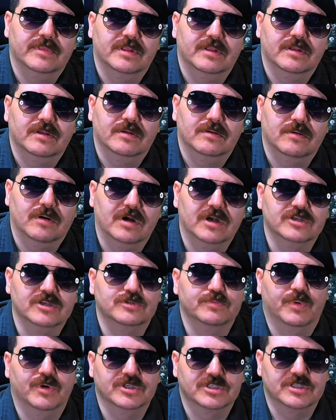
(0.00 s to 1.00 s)
Qual a
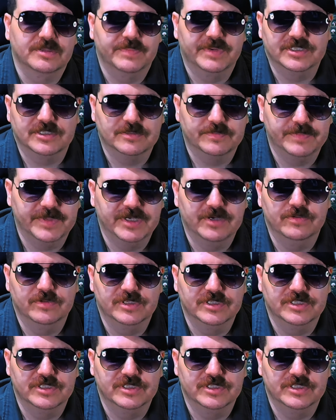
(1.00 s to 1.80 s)
resposta para essas perguntas